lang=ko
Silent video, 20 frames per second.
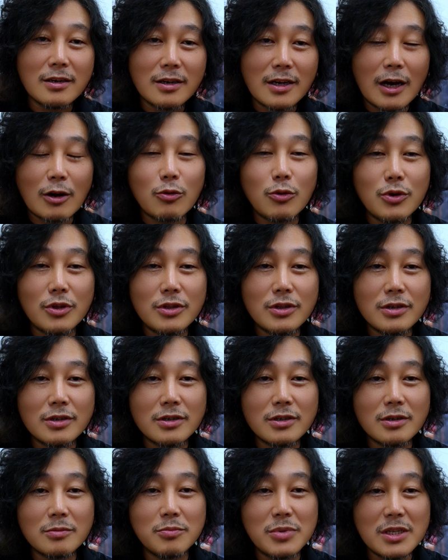어, 갖고 있는
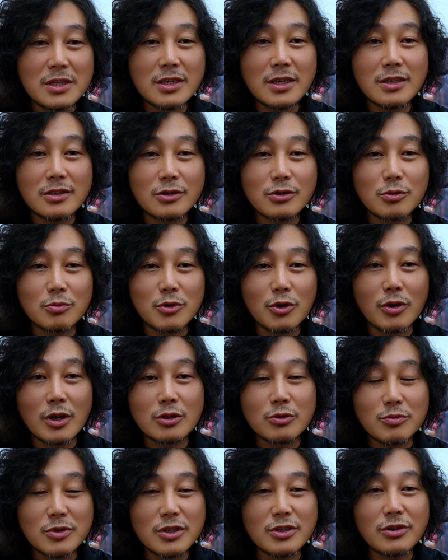그런 빌딩에서 좀
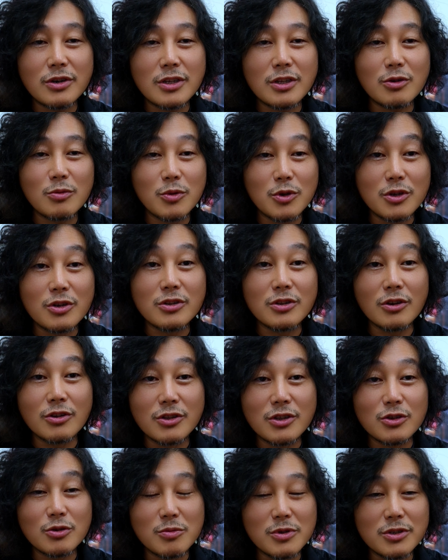영화를 좀 찍어야 되고 뭐 이런
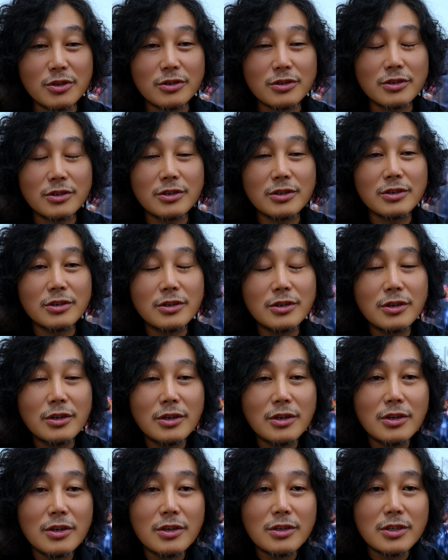것들이 좀 있어서
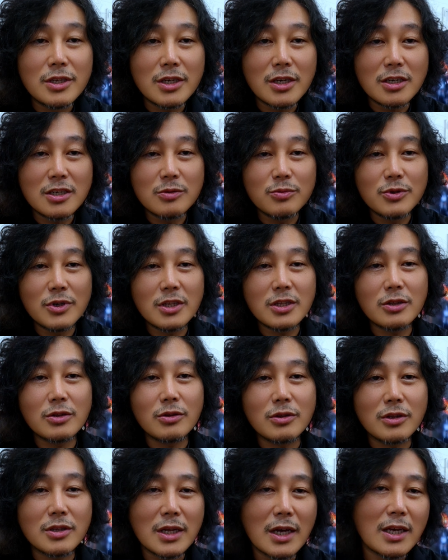제가
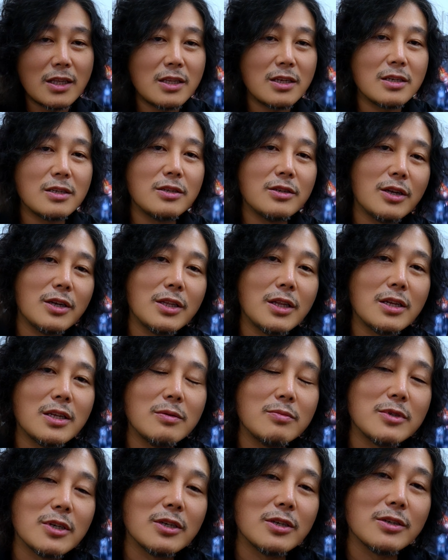그분한테도 어떤 타이틀을 드려야 되는
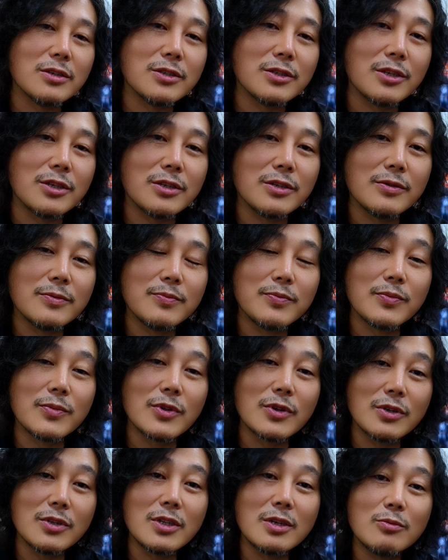입장이었어요.
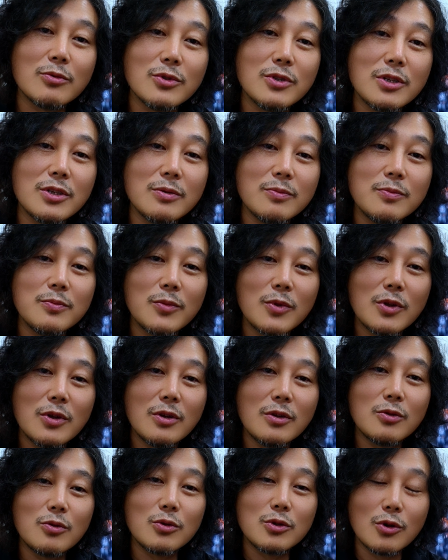음, 그러다 보니
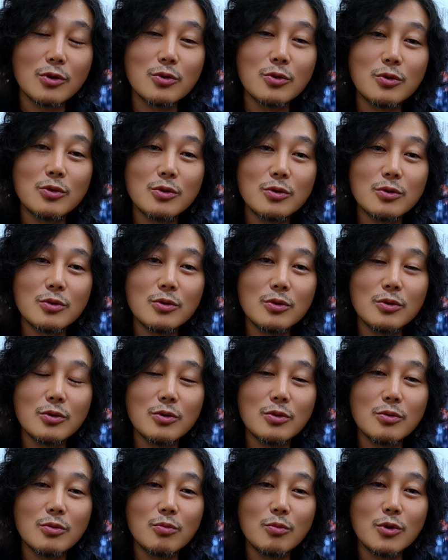또 저도
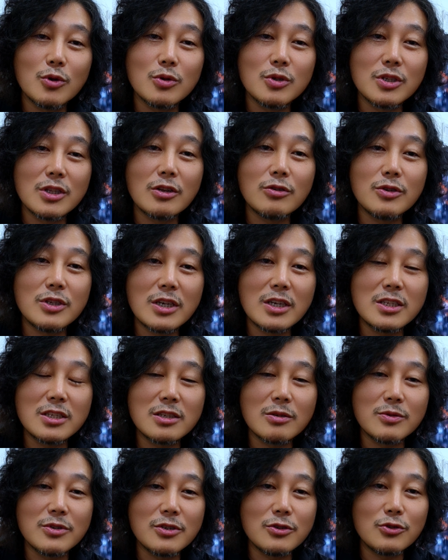어, 뭐 시나리오 제가
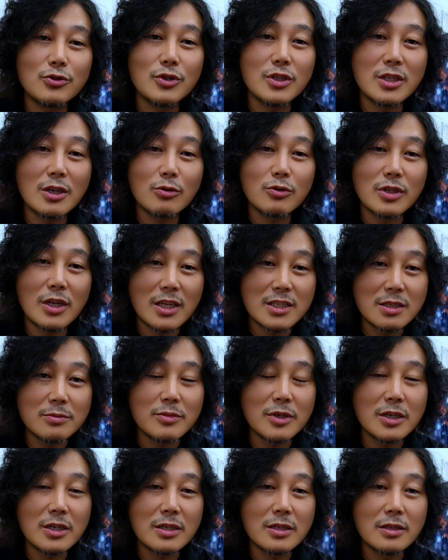직접 쓸 수 있다고
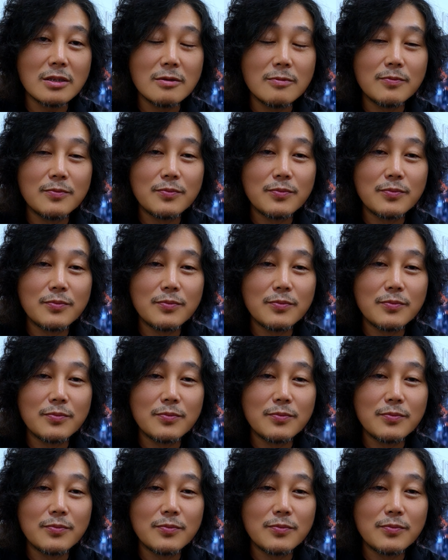하지만